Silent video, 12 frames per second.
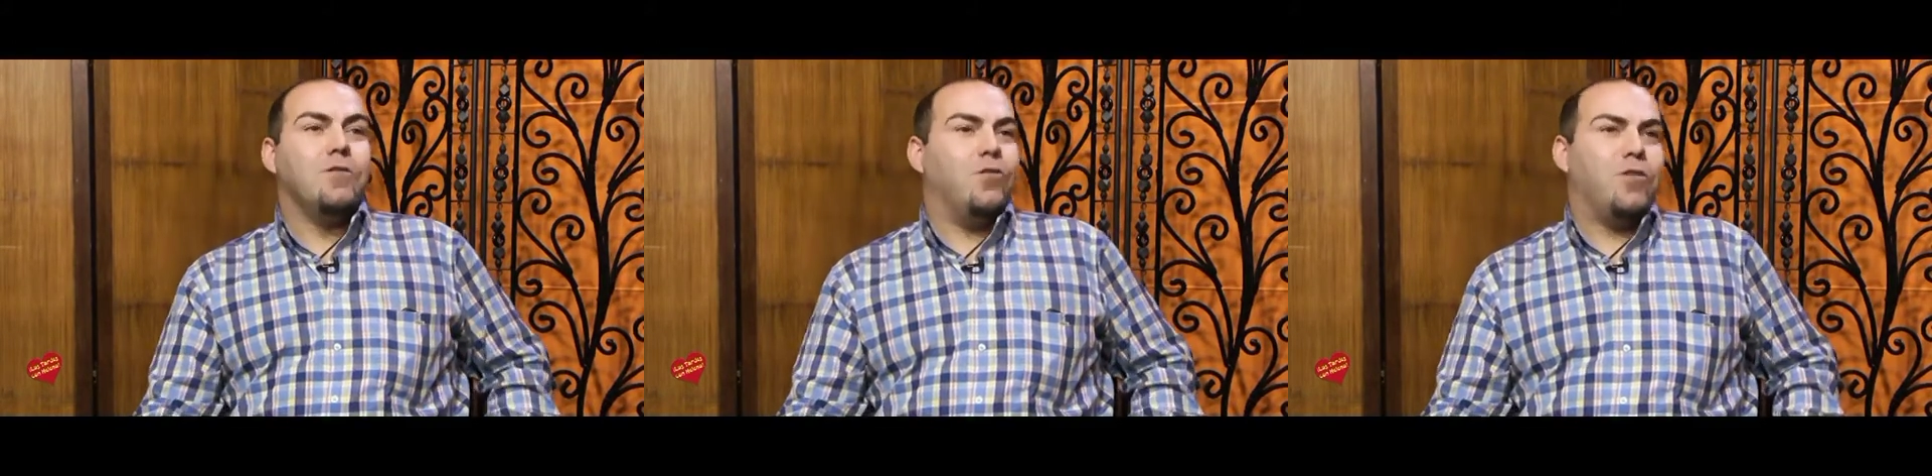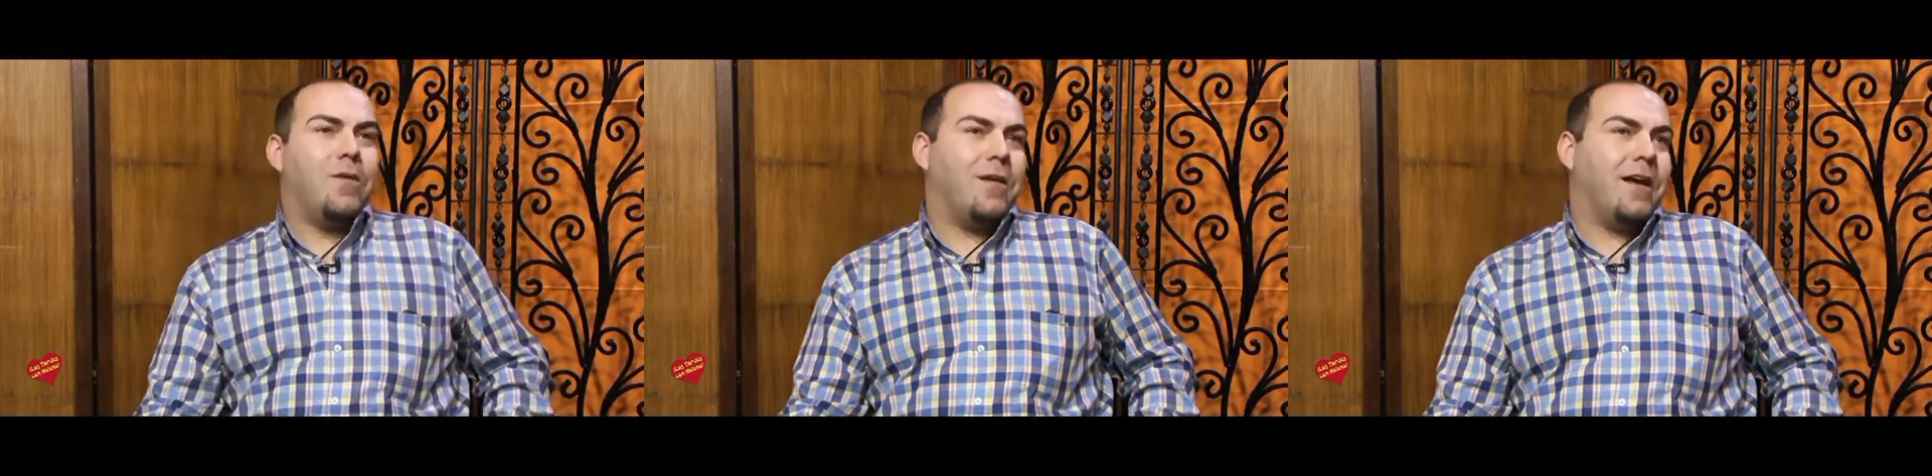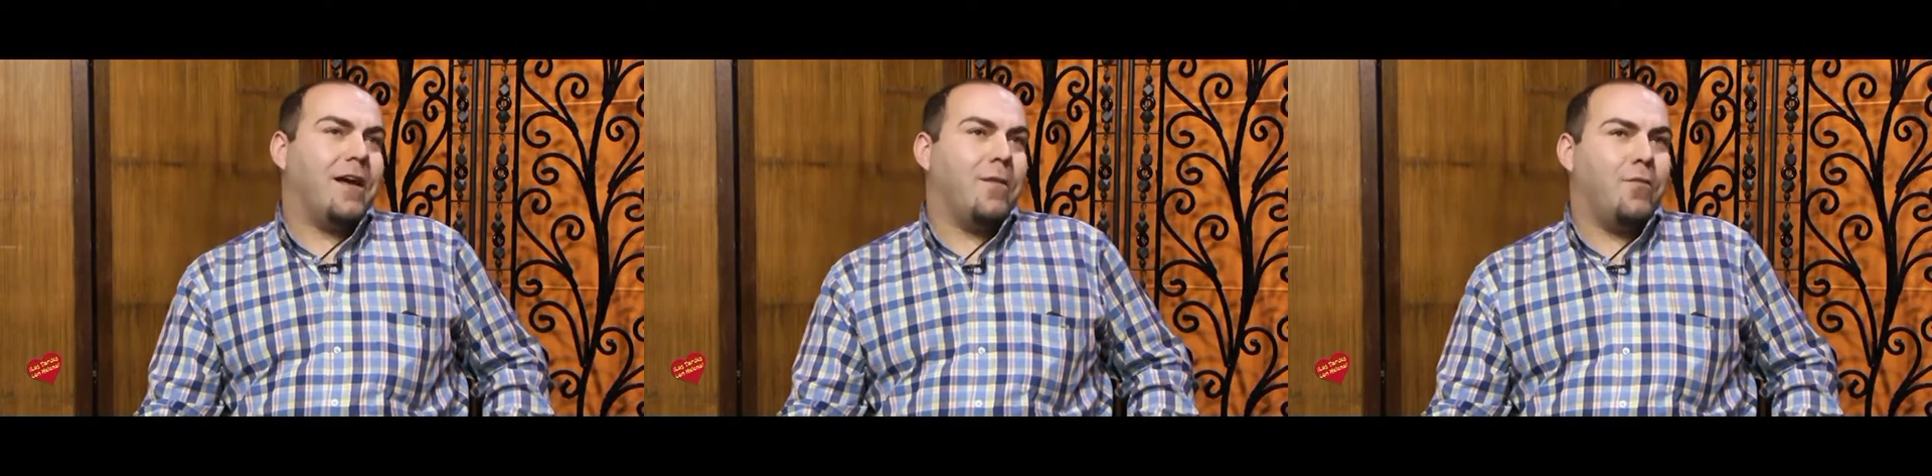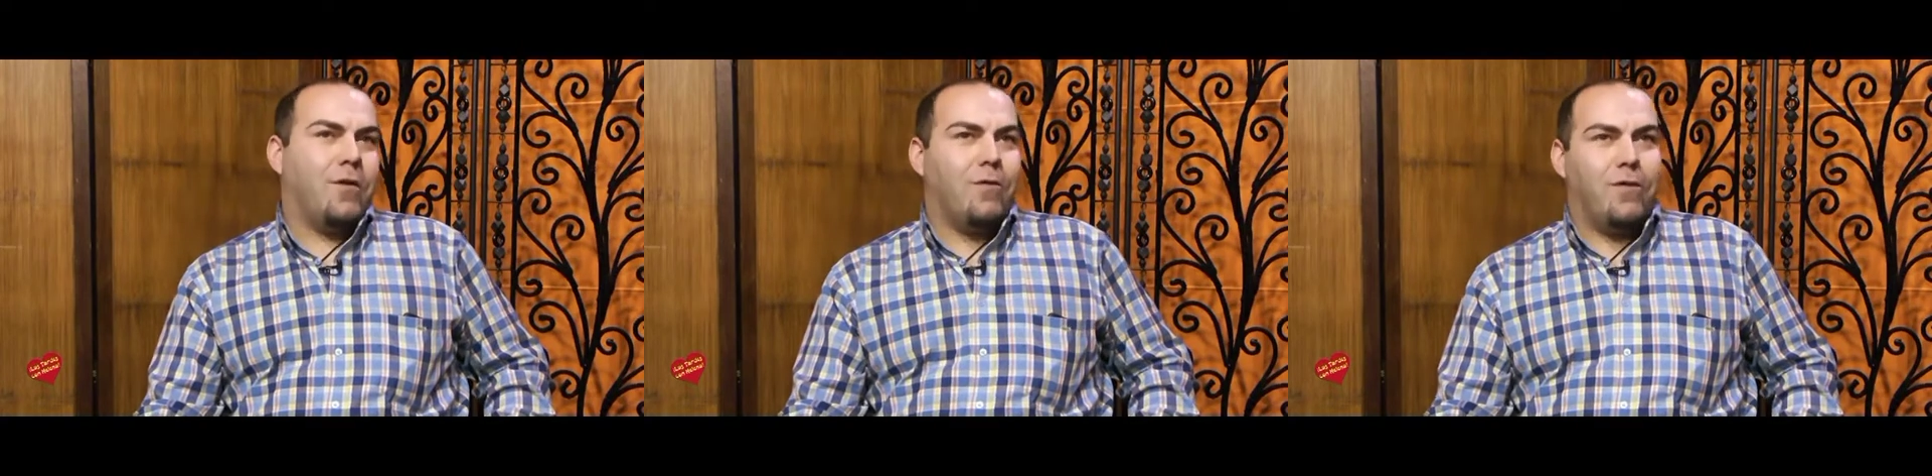Luna Blanca,
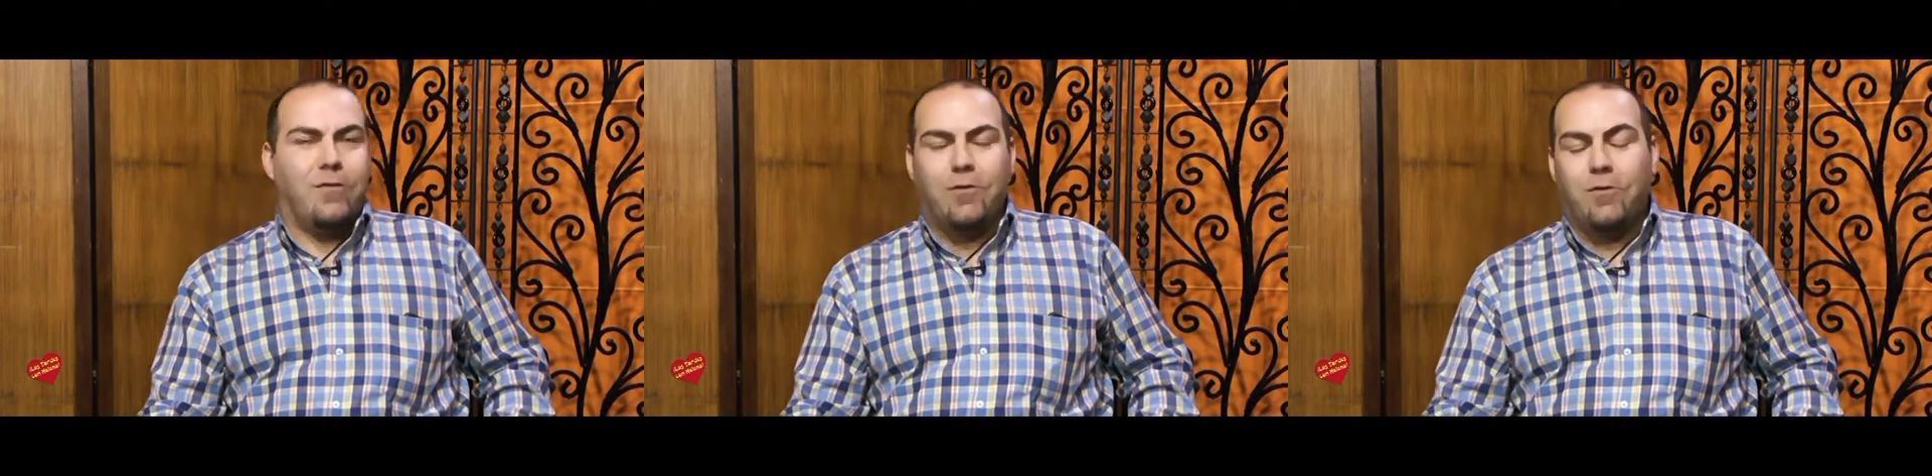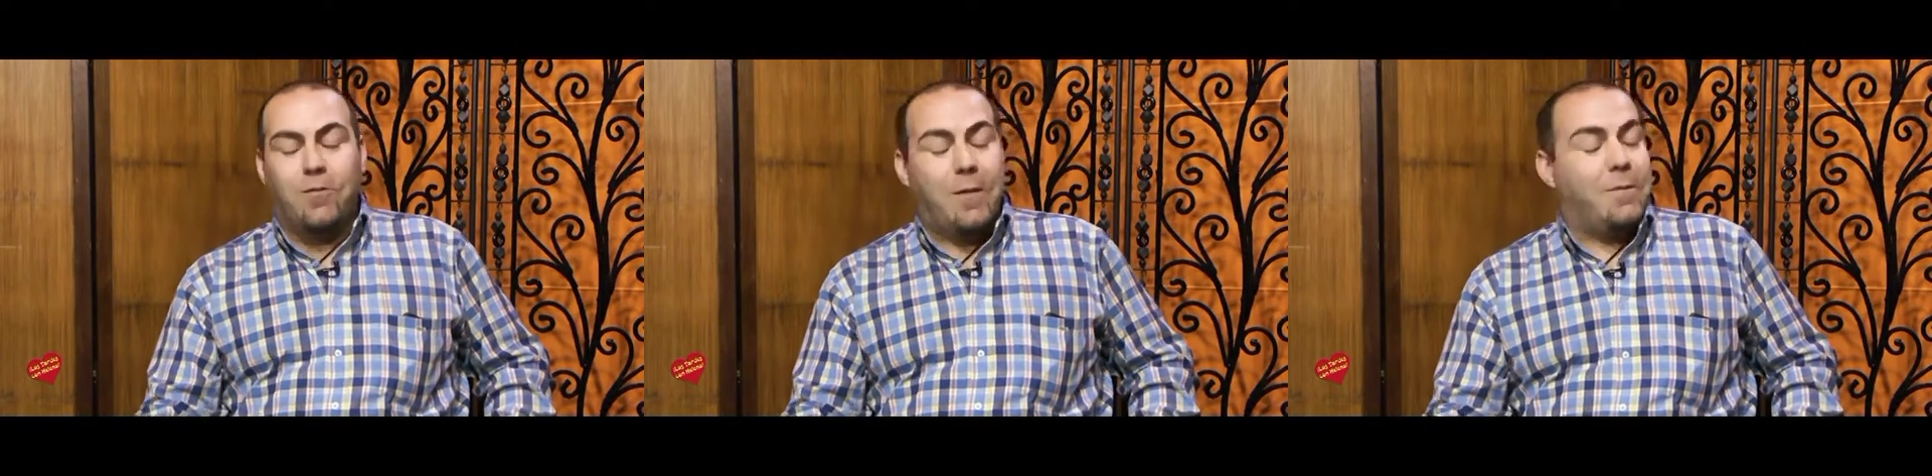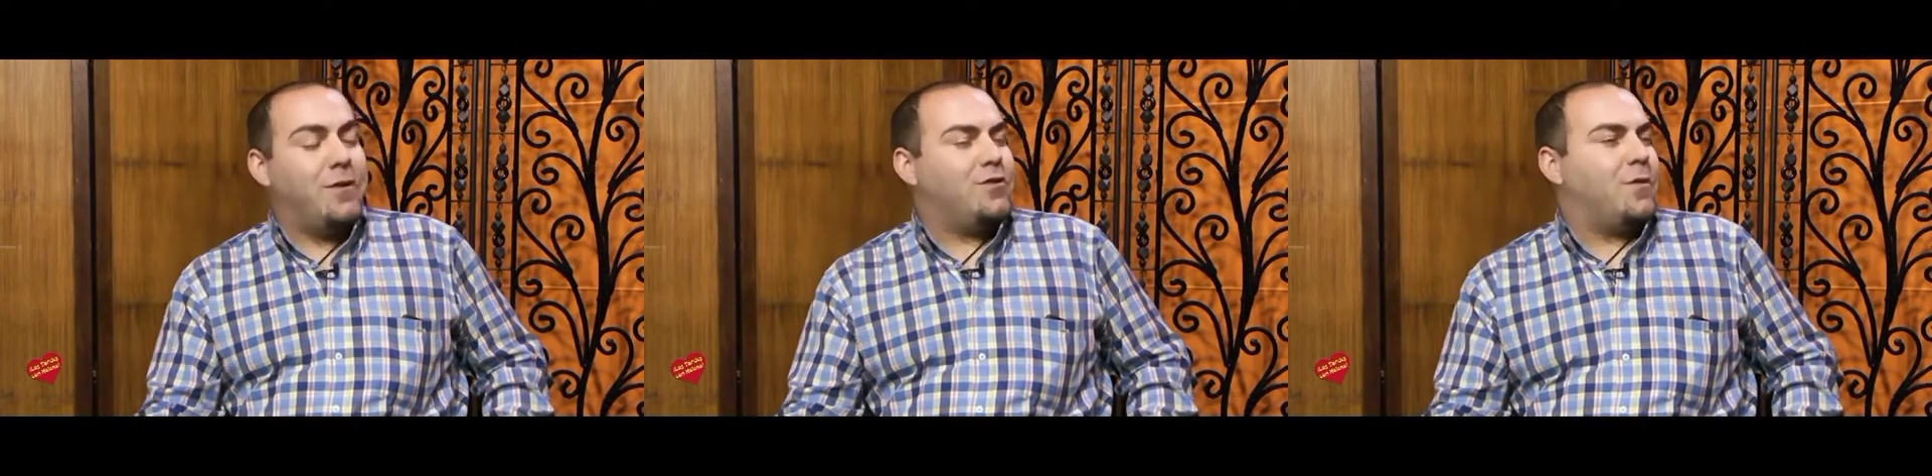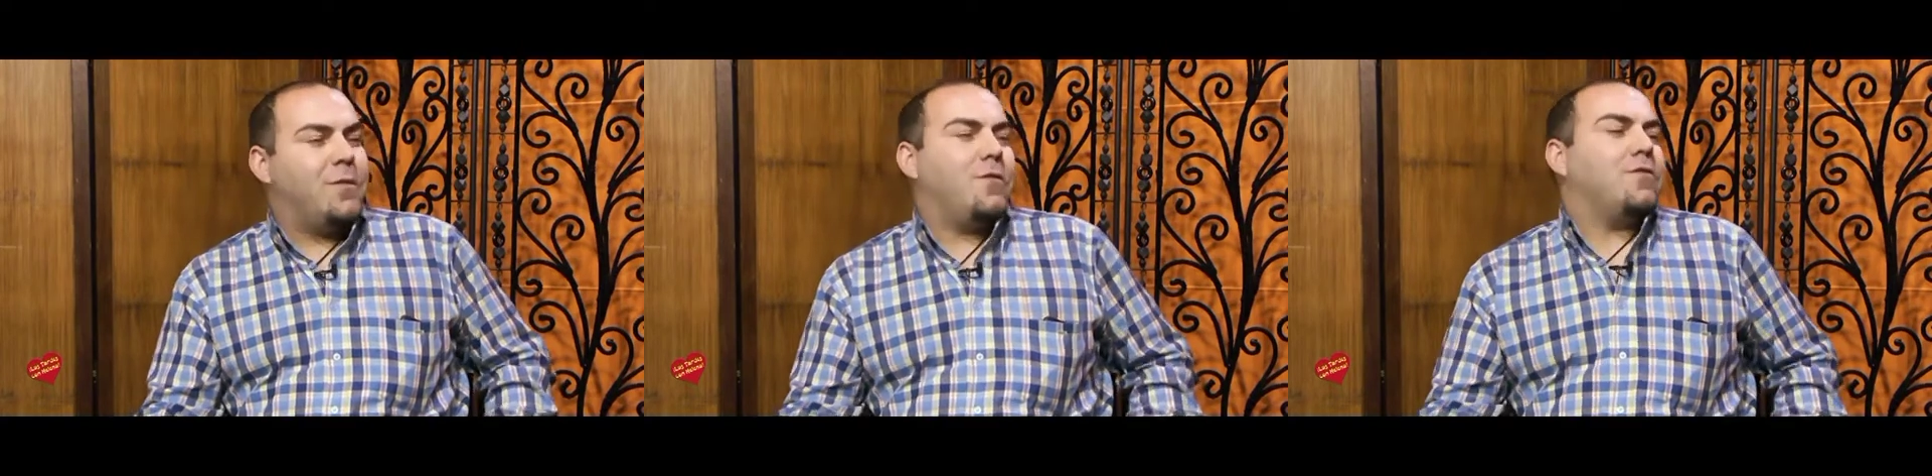pues cuando me han
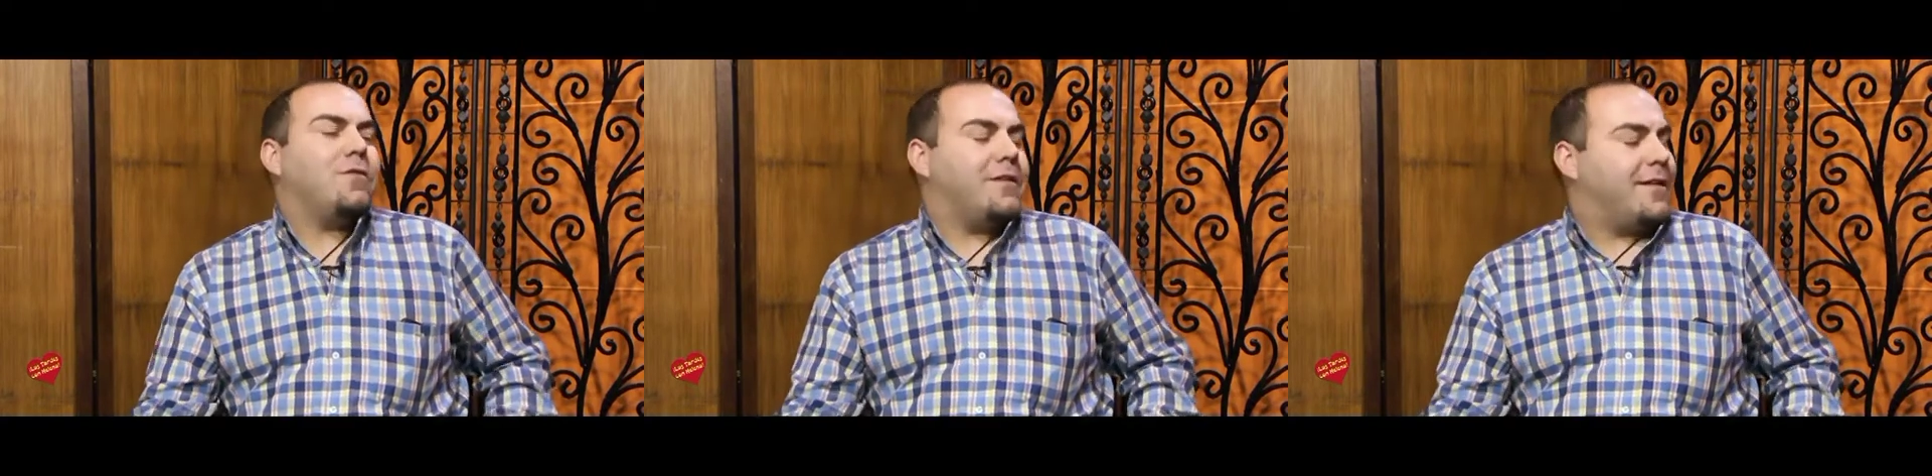visto a mí, pues,